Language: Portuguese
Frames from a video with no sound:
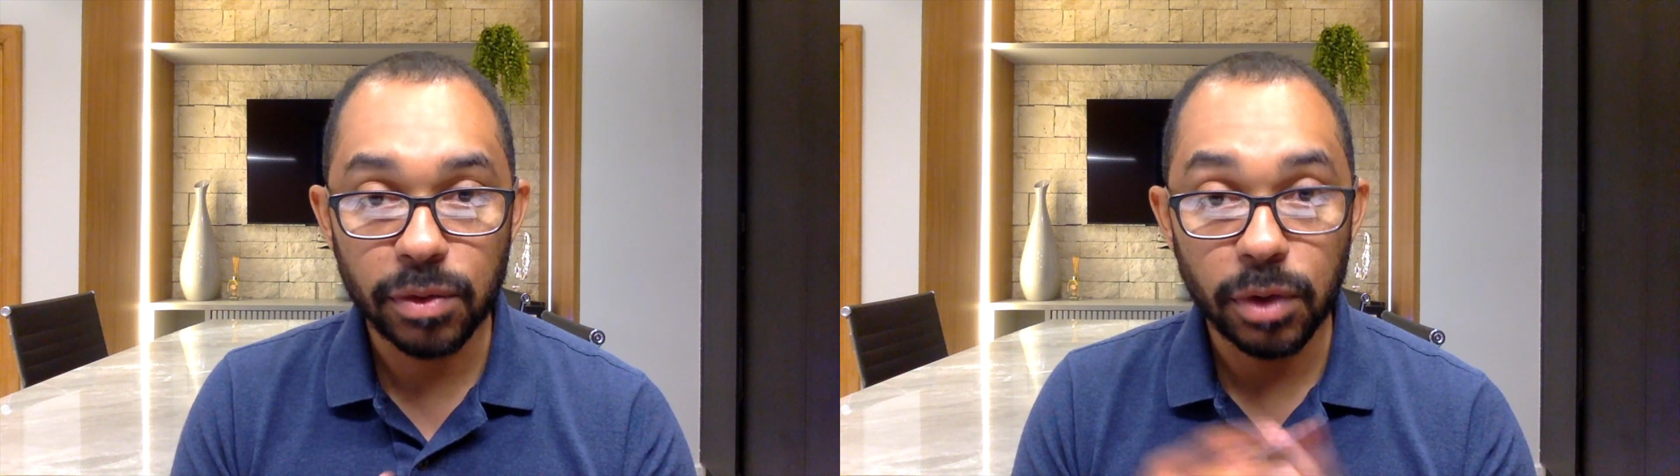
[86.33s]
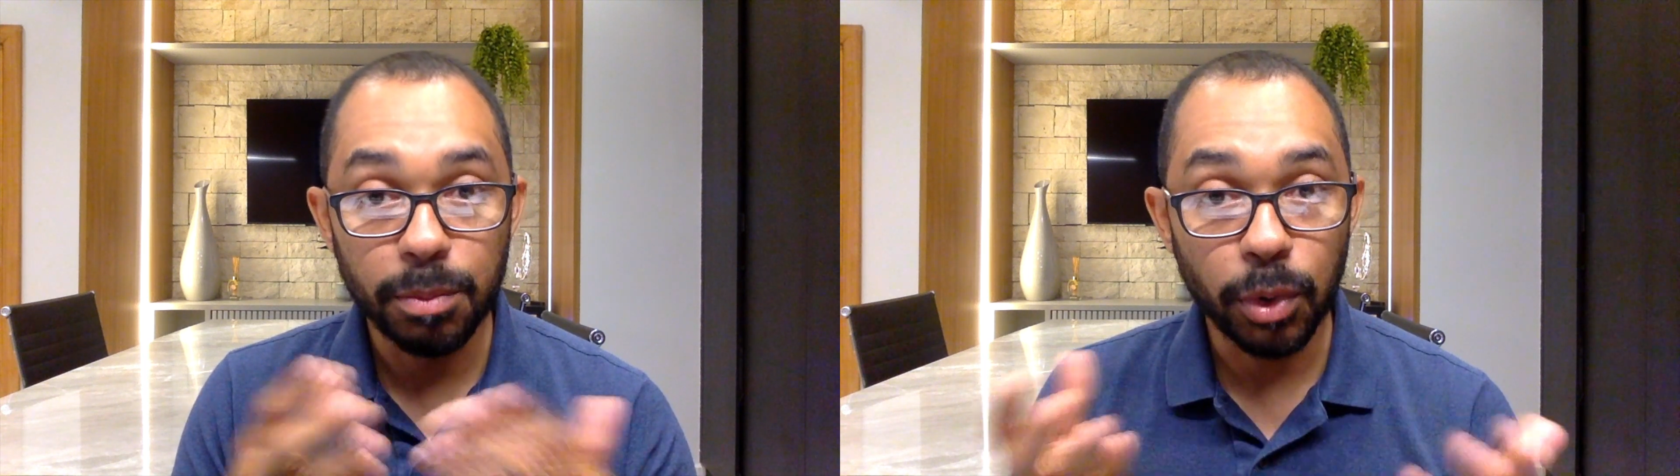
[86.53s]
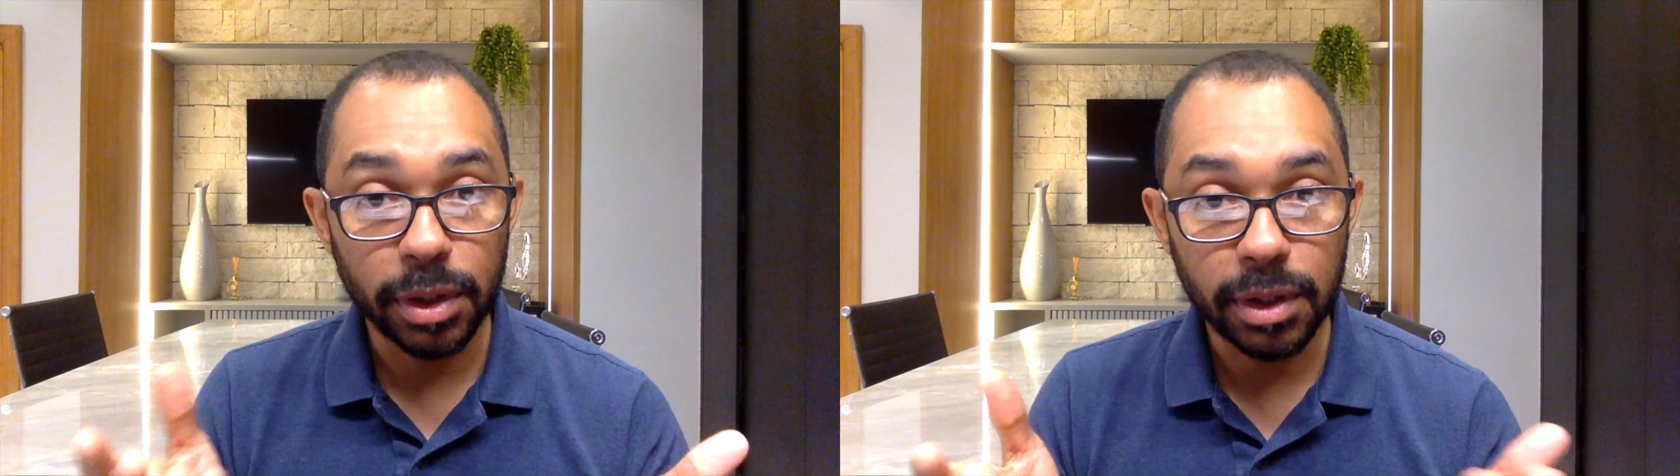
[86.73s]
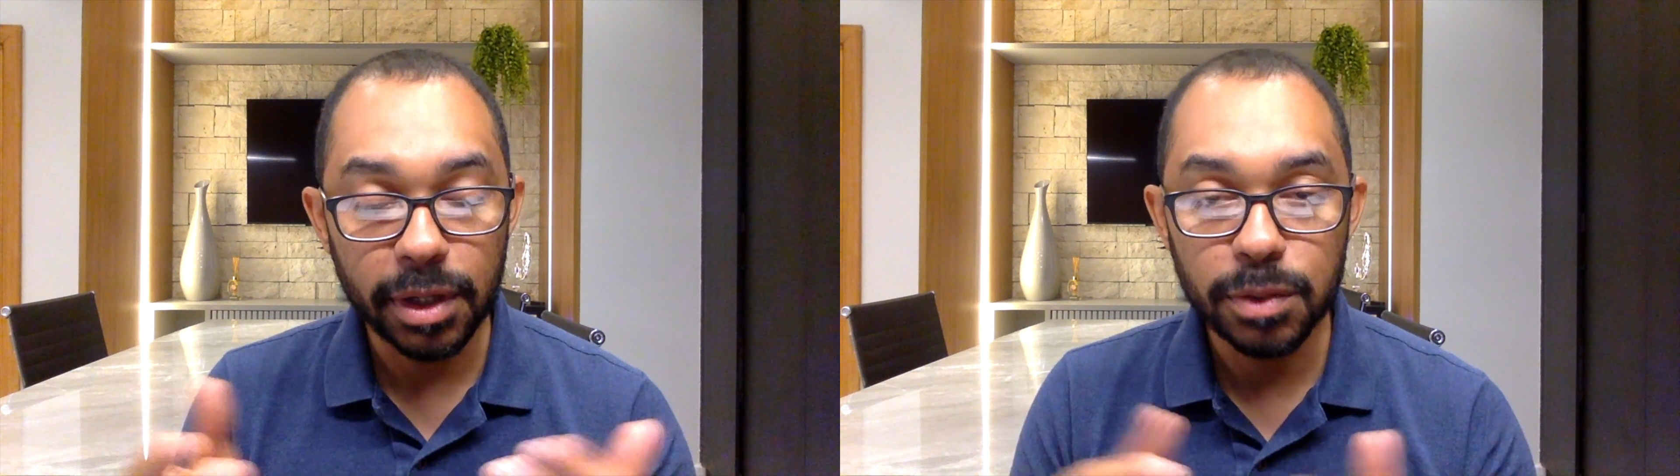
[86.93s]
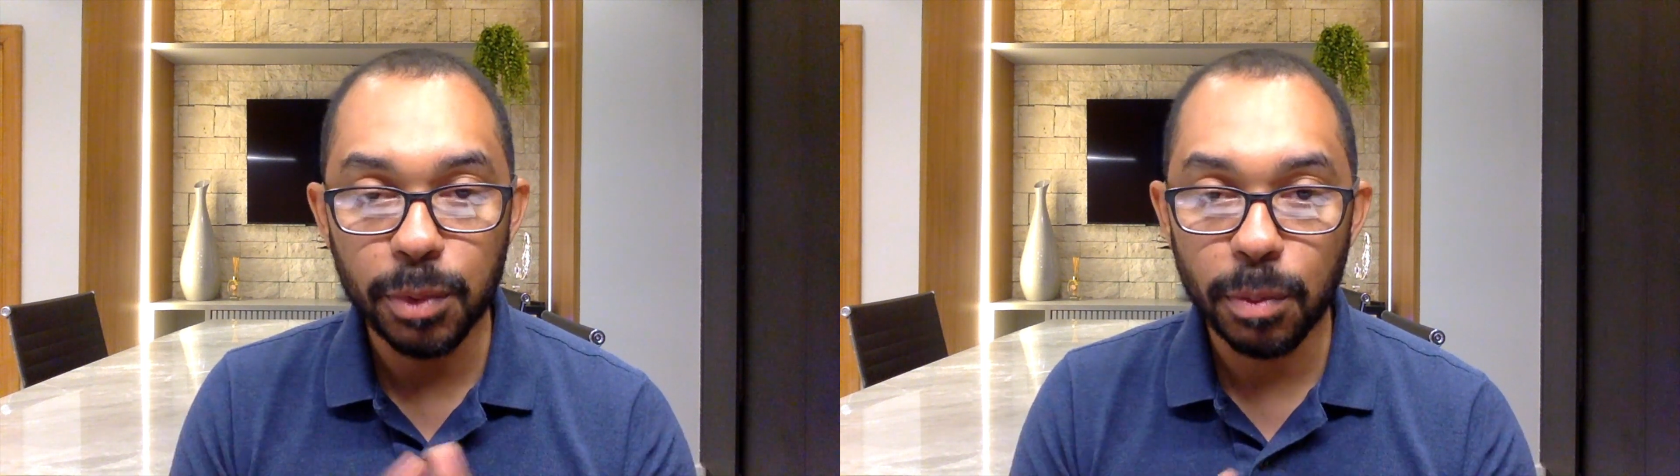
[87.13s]
tão
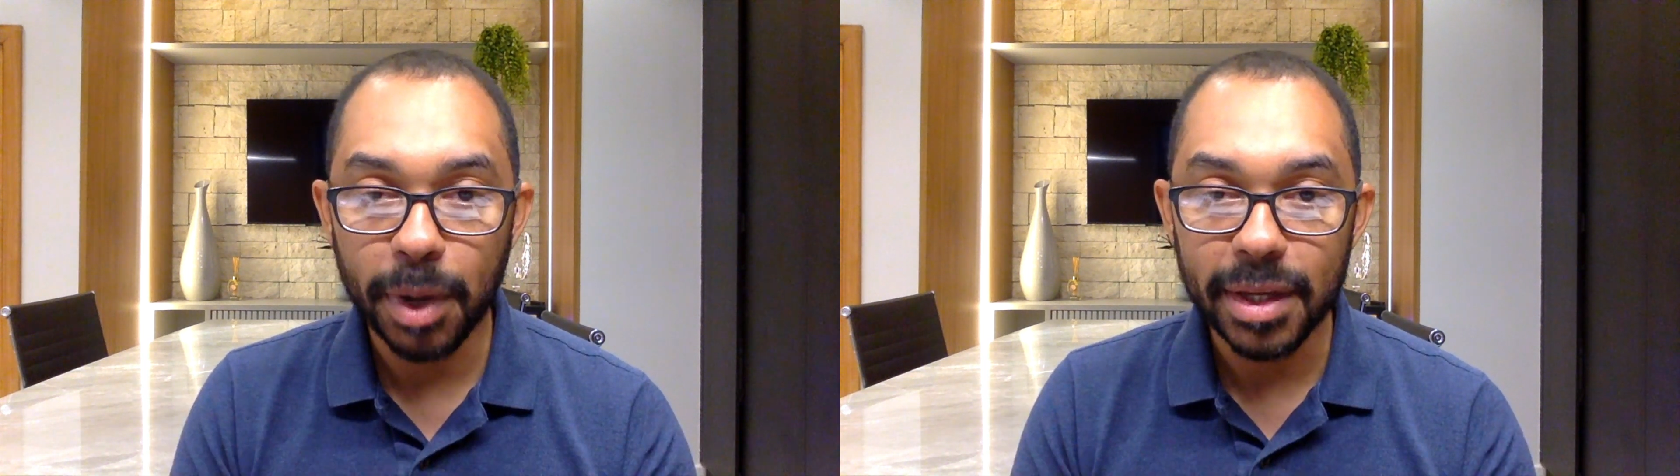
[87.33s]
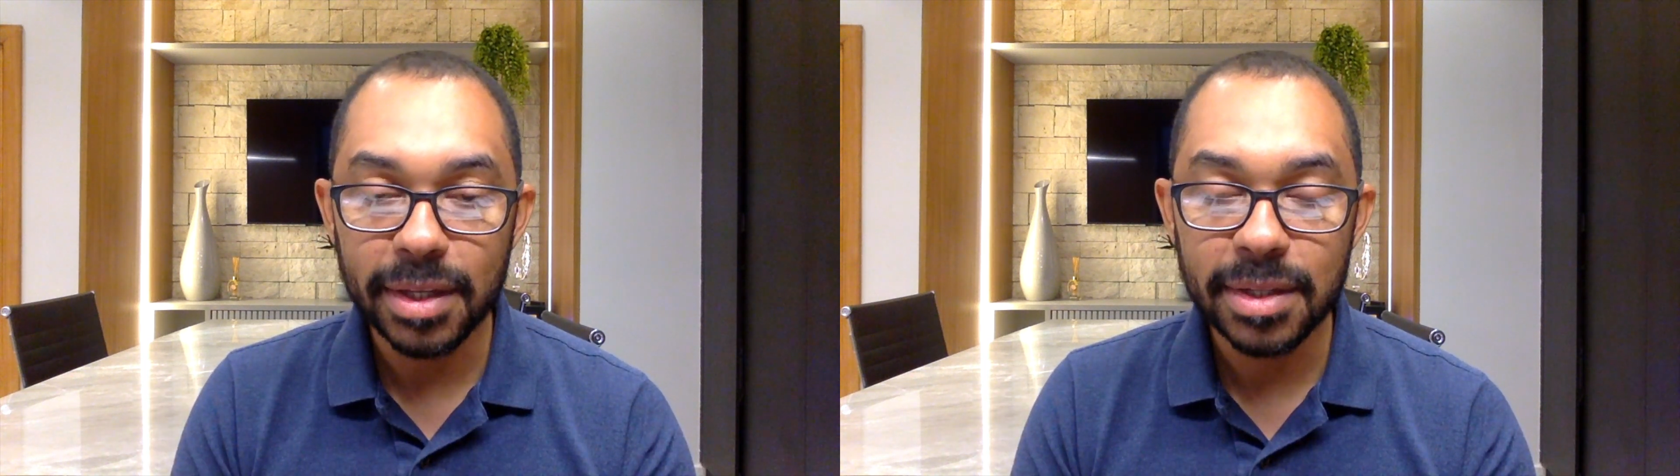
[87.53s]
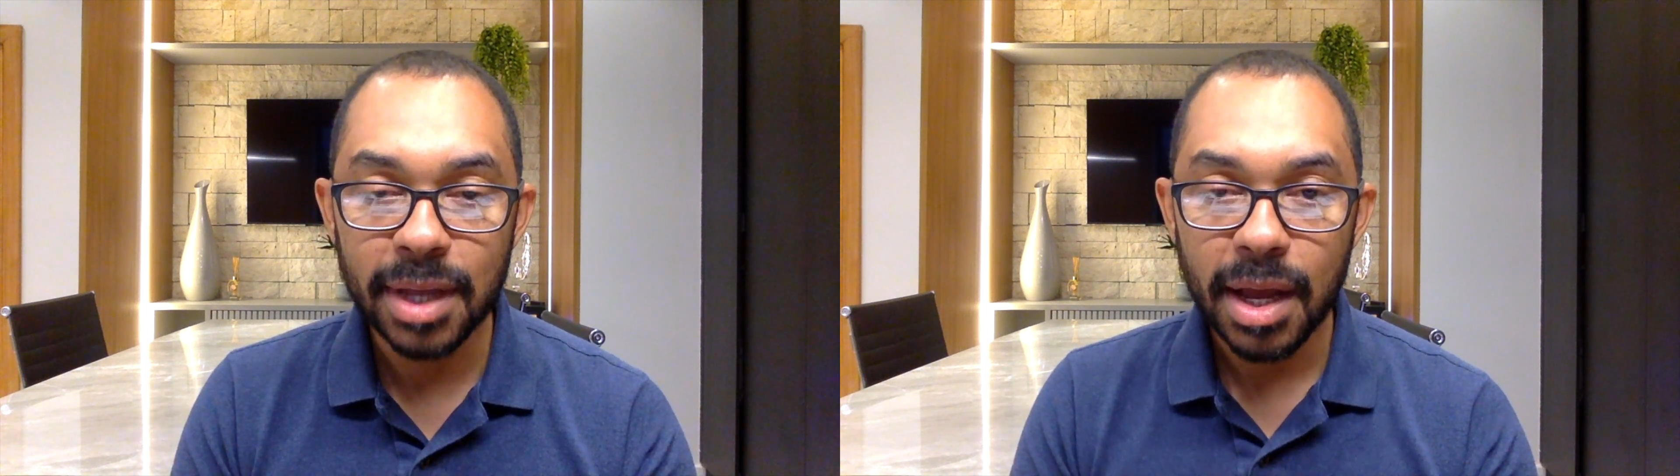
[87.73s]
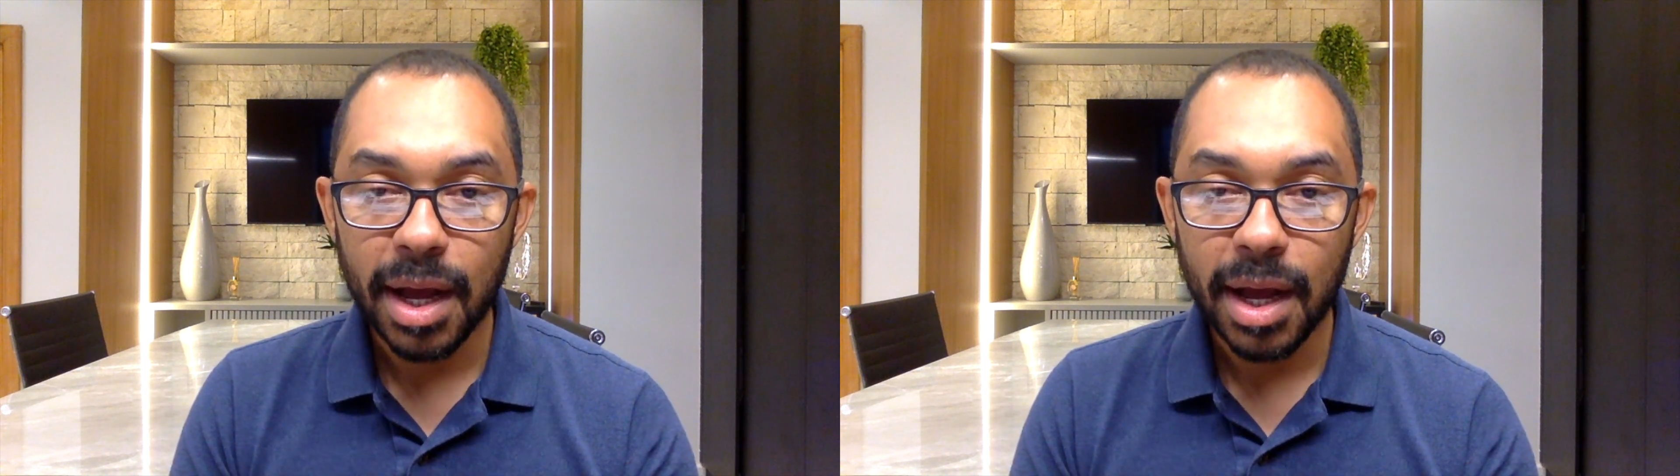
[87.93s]
importantes para o país,